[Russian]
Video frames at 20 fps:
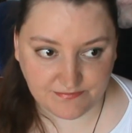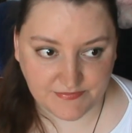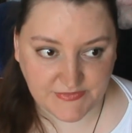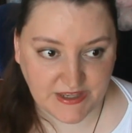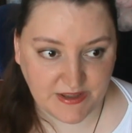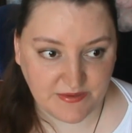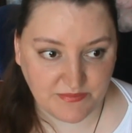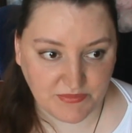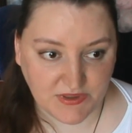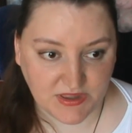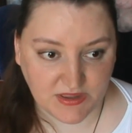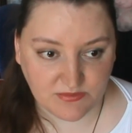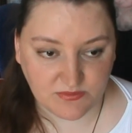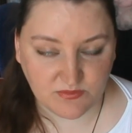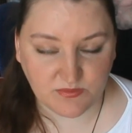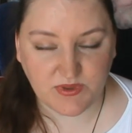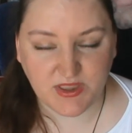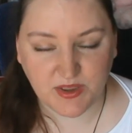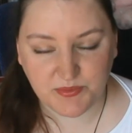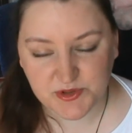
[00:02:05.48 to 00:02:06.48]
для меня...
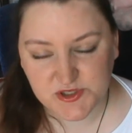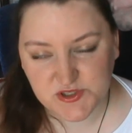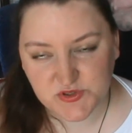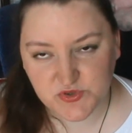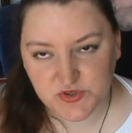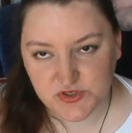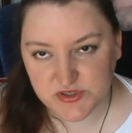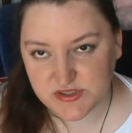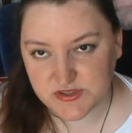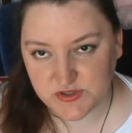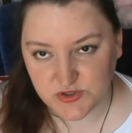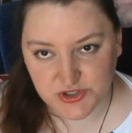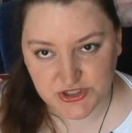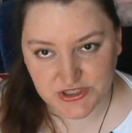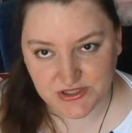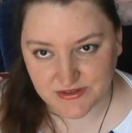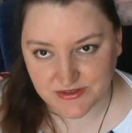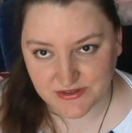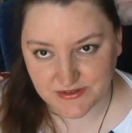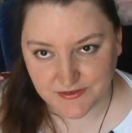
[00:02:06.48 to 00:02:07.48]
Меня просто очень
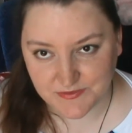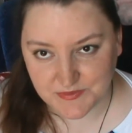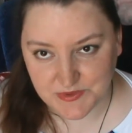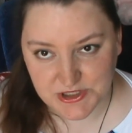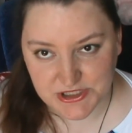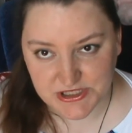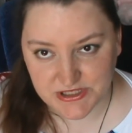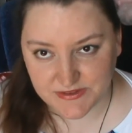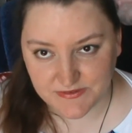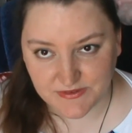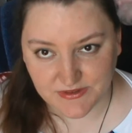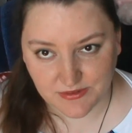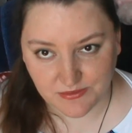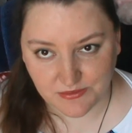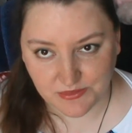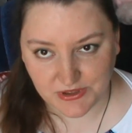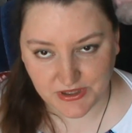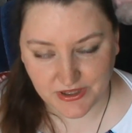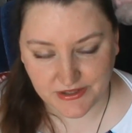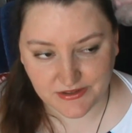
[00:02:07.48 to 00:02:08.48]
сложно впечатлить в
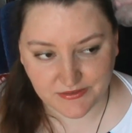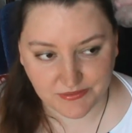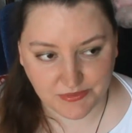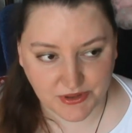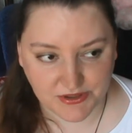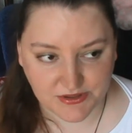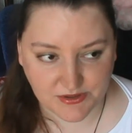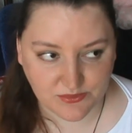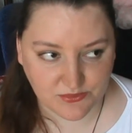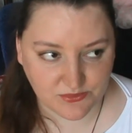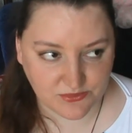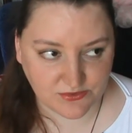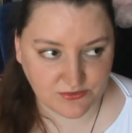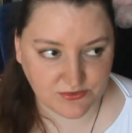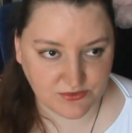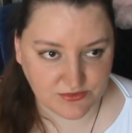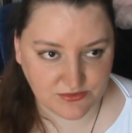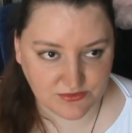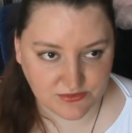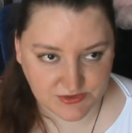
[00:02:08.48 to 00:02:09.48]
этом плане,
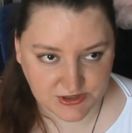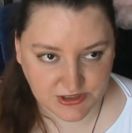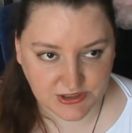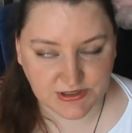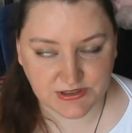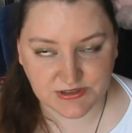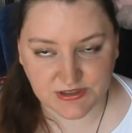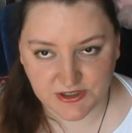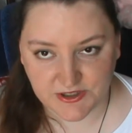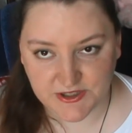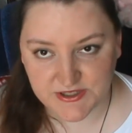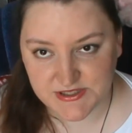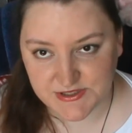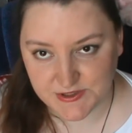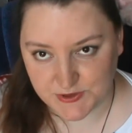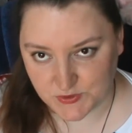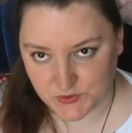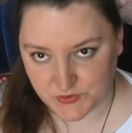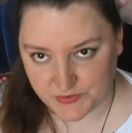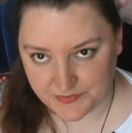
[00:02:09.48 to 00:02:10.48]
поэтому делайте на это
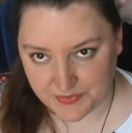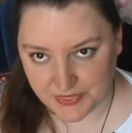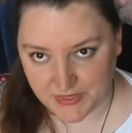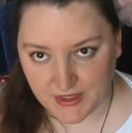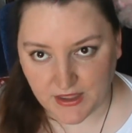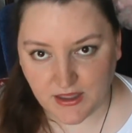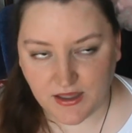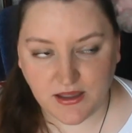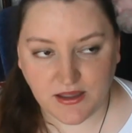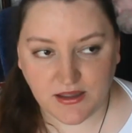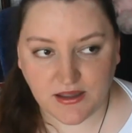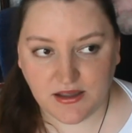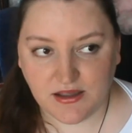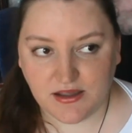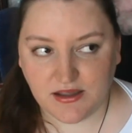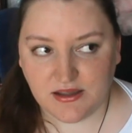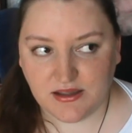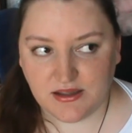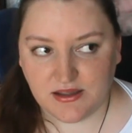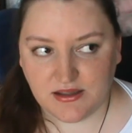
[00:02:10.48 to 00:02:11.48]
скидку.
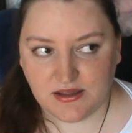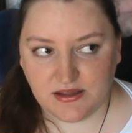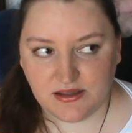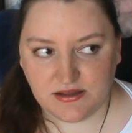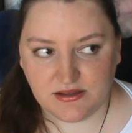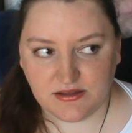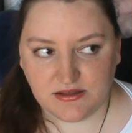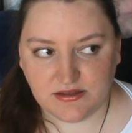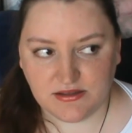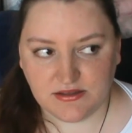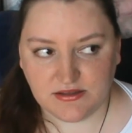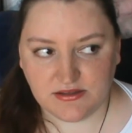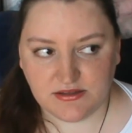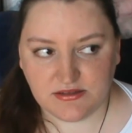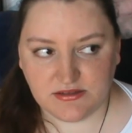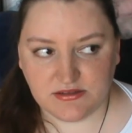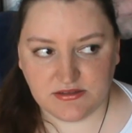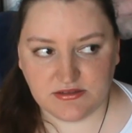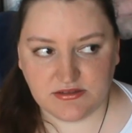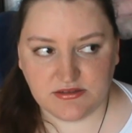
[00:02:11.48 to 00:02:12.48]

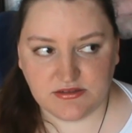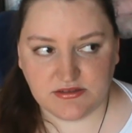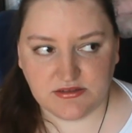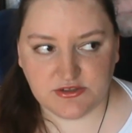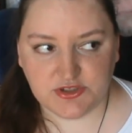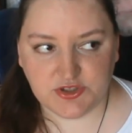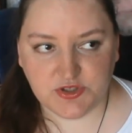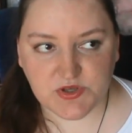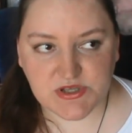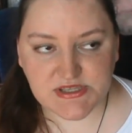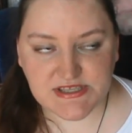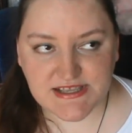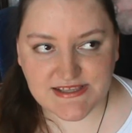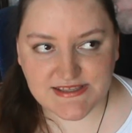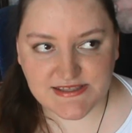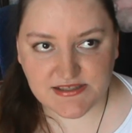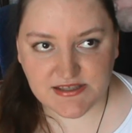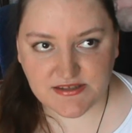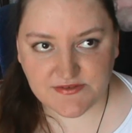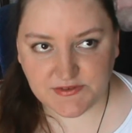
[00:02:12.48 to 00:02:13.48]
Э, что
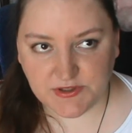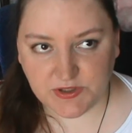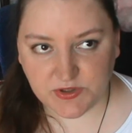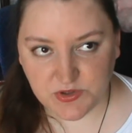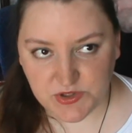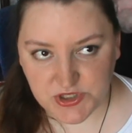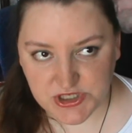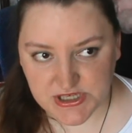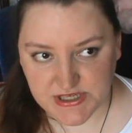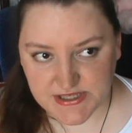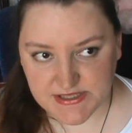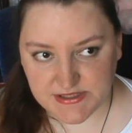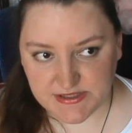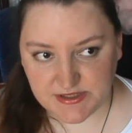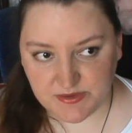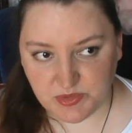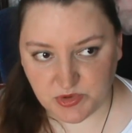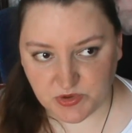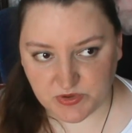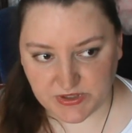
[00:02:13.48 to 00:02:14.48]
касается второй части
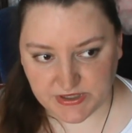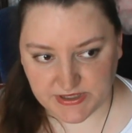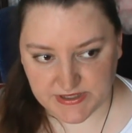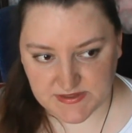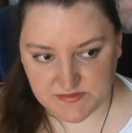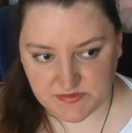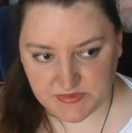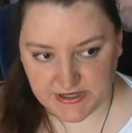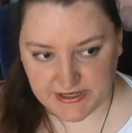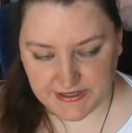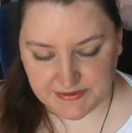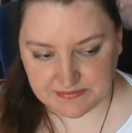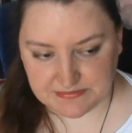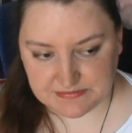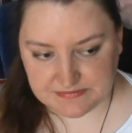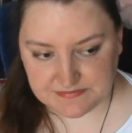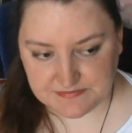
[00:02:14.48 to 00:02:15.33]
«Ребенок Розмари»,